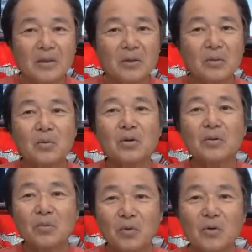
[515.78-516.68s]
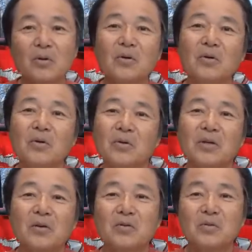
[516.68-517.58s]
で、これも
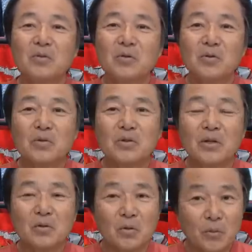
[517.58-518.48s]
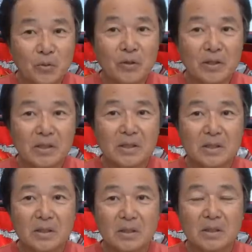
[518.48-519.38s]
楽しみの一つだと思うんです。
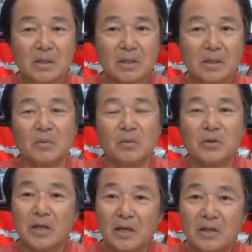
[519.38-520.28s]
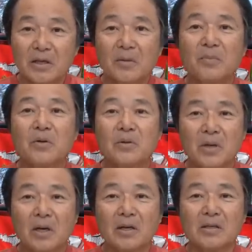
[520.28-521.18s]
チャーリー・キャンベル
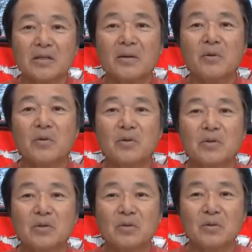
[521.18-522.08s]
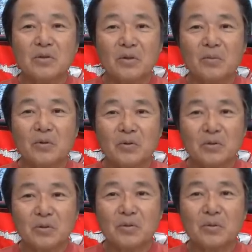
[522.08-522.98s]
が攻めの釣りとしてもの
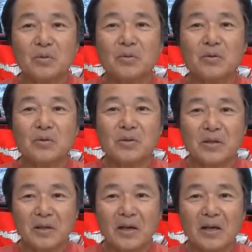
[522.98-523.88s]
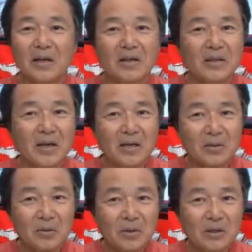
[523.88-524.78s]
すごく得意としてた
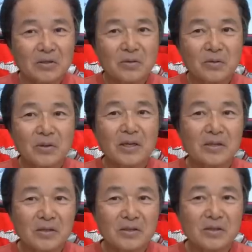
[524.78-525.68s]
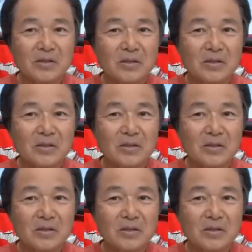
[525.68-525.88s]
ターンの数を増やす。